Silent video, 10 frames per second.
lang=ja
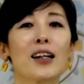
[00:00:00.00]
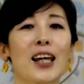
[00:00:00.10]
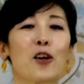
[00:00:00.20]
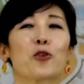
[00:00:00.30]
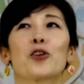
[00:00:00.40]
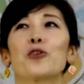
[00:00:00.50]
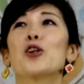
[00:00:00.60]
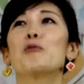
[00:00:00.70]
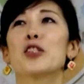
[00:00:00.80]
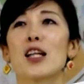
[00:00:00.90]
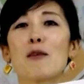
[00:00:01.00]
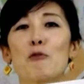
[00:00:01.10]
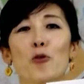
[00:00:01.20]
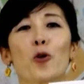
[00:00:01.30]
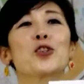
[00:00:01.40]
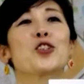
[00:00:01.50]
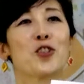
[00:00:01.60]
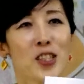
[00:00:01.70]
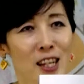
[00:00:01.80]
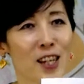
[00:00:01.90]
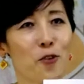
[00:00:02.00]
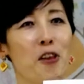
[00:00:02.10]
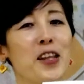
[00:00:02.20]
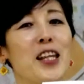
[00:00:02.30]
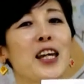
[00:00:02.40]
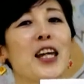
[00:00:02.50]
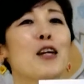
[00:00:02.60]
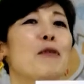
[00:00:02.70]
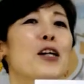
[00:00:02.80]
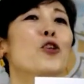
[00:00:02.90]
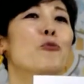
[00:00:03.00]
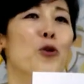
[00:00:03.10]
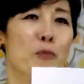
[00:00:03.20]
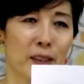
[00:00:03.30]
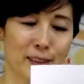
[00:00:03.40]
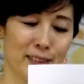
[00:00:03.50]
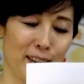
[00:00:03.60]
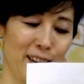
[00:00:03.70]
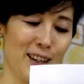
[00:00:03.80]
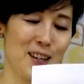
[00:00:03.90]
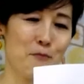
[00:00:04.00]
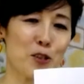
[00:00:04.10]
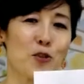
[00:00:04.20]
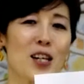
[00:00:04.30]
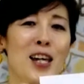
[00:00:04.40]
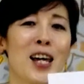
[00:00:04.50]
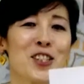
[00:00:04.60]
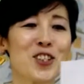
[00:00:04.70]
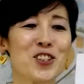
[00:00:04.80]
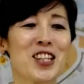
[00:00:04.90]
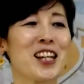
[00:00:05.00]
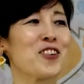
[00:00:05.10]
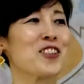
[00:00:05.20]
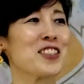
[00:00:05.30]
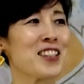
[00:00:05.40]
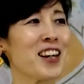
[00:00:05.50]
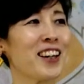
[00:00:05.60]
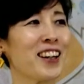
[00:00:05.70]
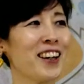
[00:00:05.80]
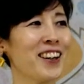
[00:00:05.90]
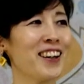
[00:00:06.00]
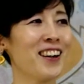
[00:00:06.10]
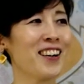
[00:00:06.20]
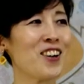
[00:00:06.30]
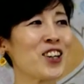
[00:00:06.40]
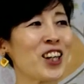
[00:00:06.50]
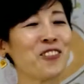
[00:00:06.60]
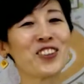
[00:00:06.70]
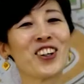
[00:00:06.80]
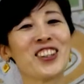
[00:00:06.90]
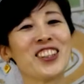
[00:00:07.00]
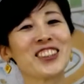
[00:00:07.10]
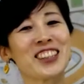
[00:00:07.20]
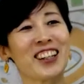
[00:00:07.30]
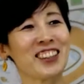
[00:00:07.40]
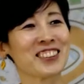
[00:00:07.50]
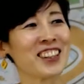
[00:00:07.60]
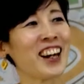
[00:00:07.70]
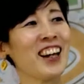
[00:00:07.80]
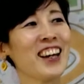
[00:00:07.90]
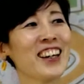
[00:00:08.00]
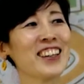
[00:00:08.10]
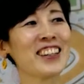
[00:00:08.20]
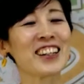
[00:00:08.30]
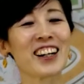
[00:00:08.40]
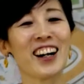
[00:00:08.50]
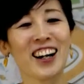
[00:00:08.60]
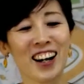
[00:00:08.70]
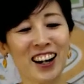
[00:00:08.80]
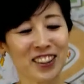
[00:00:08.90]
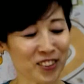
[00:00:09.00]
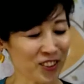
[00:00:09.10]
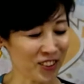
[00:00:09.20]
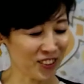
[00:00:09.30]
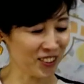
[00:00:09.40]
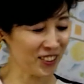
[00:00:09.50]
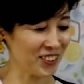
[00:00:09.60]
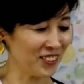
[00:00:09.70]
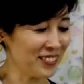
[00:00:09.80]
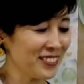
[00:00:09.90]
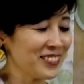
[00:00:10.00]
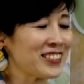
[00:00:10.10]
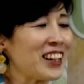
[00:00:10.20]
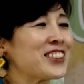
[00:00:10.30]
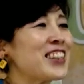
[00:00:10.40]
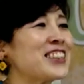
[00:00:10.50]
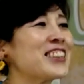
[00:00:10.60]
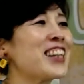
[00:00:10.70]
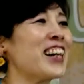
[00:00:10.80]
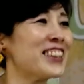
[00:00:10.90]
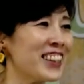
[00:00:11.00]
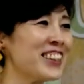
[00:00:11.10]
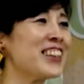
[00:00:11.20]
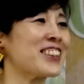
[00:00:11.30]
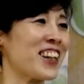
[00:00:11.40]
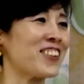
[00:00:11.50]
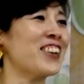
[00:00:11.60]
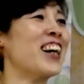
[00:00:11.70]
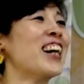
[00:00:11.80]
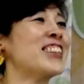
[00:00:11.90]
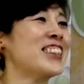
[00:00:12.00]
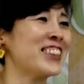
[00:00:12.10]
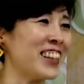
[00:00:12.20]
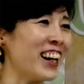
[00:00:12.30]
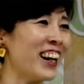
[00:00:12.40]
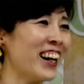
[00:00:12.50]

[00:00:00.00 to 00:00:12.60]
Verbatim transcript: 稽古って呼んでもいいしね、もうご自由に呼んでいただければいいと思います。まあそんな話をしてた時にですね、青木プロデューサーがですね、なんかあのー、学生時代にいいですかこの話して、